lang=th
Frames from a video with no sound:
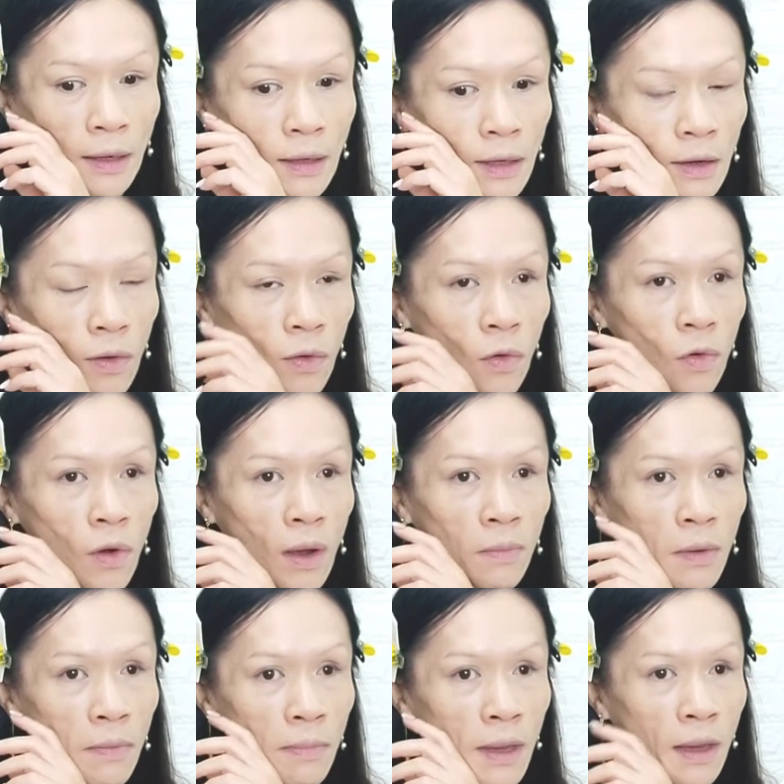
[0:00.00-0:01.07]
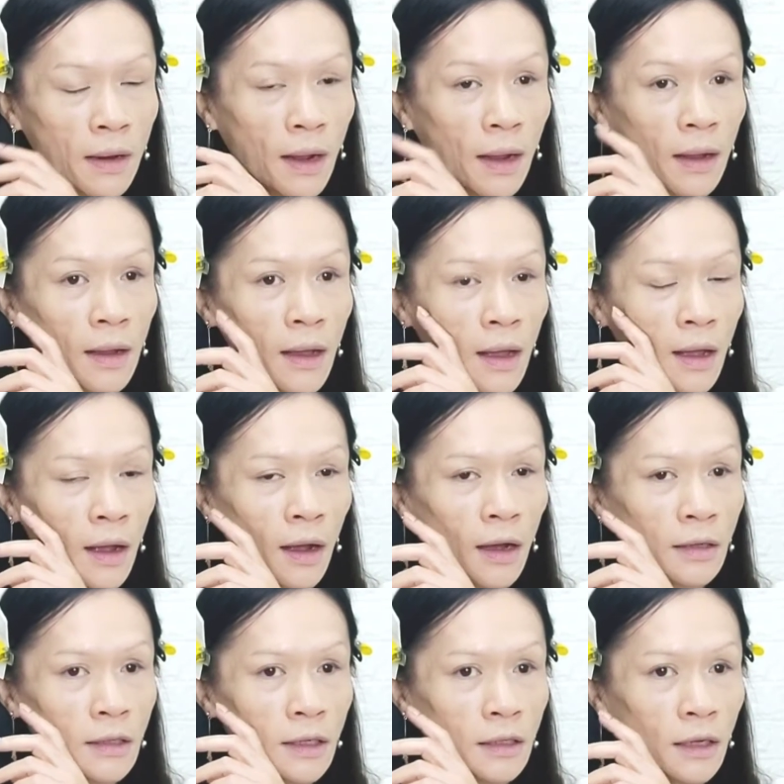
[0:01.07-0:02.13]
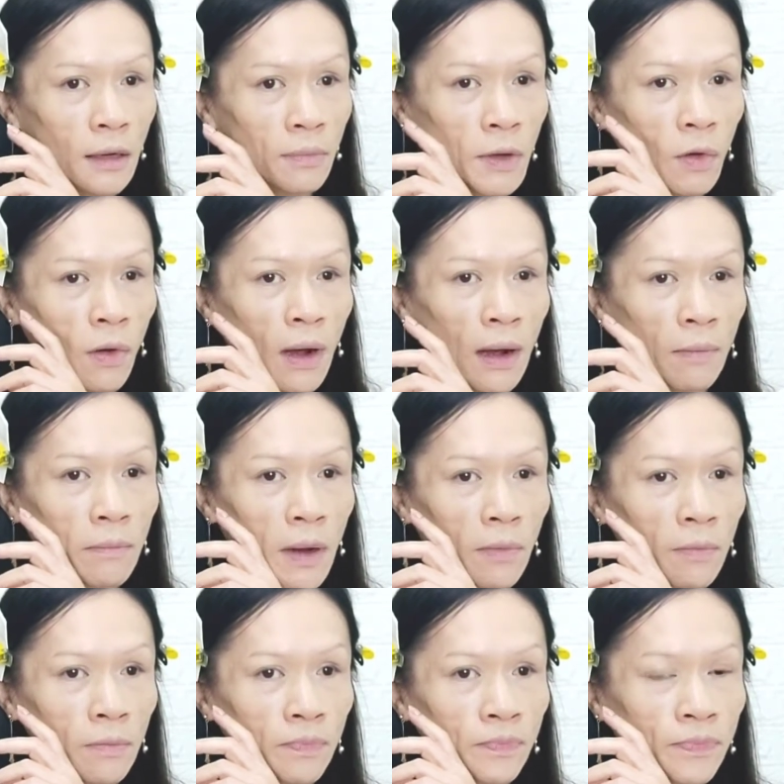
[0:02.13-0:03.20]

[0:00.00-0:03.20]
นี้ที่ลงคู่กับ บี บี นะก็จะยังมีความแบบ